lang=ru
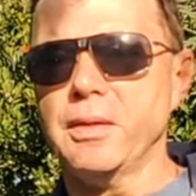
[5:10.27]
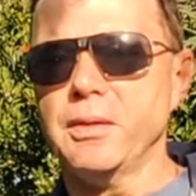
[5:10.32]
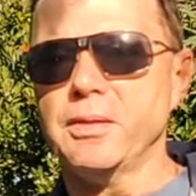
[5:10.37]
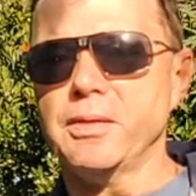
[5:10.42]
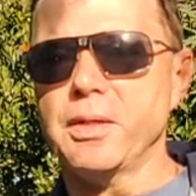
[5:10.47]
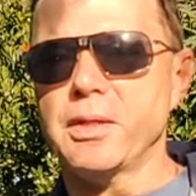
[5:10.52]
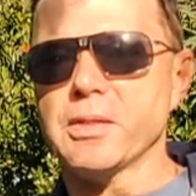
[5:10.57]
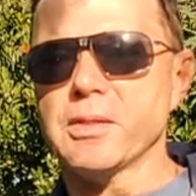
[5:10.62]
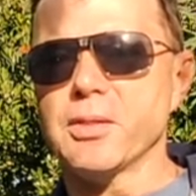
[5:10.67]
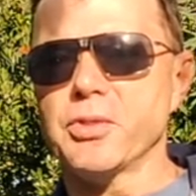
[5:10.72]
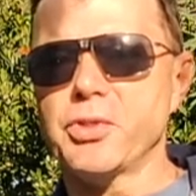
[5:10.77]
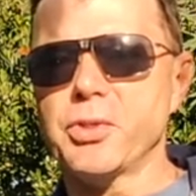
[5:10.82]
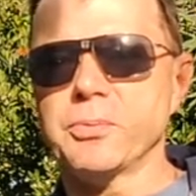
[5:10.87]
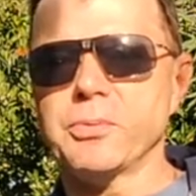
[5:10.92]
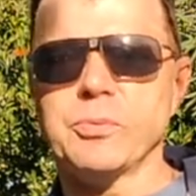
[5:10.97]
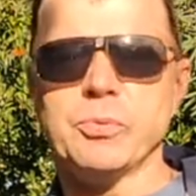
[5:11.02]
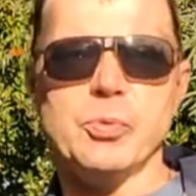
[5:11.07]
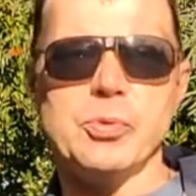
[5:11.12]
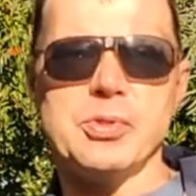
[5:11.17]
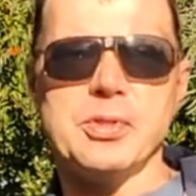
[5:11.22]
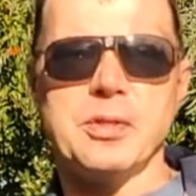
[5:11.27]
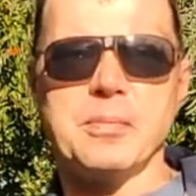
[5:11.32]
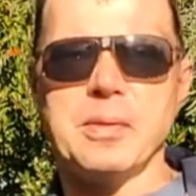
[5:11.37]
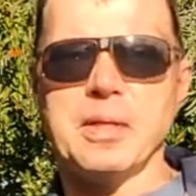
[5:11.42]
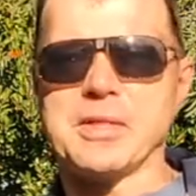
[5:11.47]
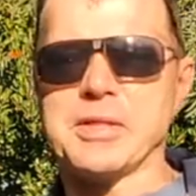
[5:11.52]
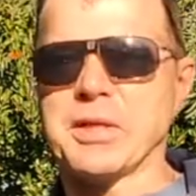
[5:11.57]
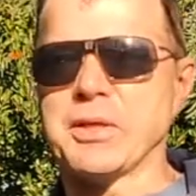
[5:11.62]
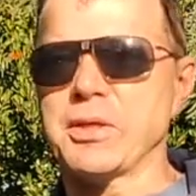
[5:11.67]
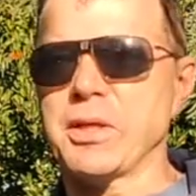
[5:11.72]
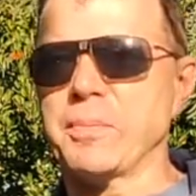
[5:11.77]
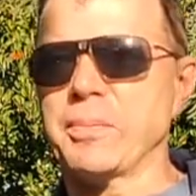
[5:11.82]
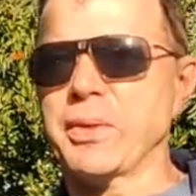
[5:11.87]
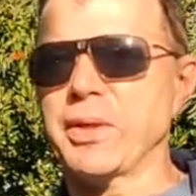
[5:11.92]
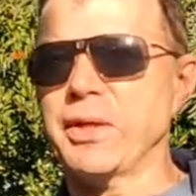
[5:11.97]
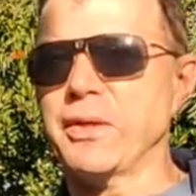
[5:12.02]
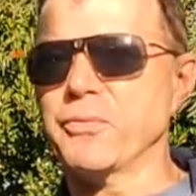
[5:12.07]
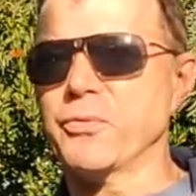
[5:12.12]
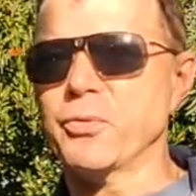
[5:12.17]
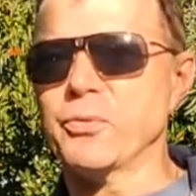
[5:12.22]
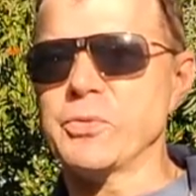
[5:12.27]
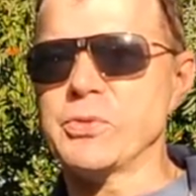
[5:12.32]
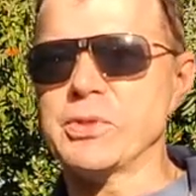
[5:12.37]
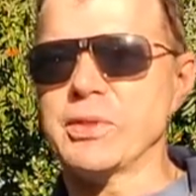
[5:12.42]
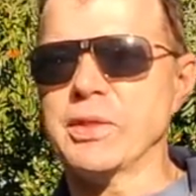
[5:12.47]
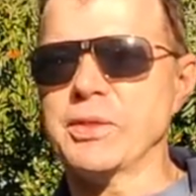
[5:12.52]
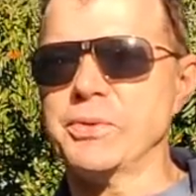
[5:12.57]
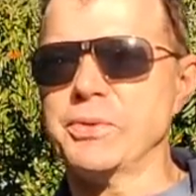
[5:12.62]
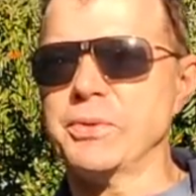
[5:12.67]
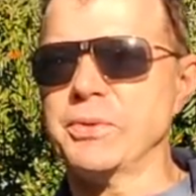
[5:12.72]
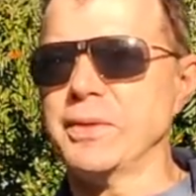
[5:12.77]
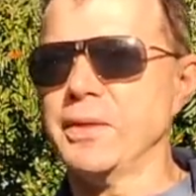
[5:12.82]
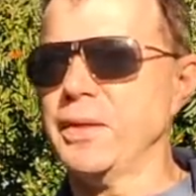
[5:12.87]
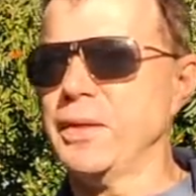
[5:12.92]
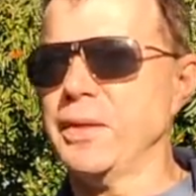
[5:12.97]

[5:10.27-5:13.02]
Интересно, чем он будет заниматься, когда приедет в Новую Зеландию.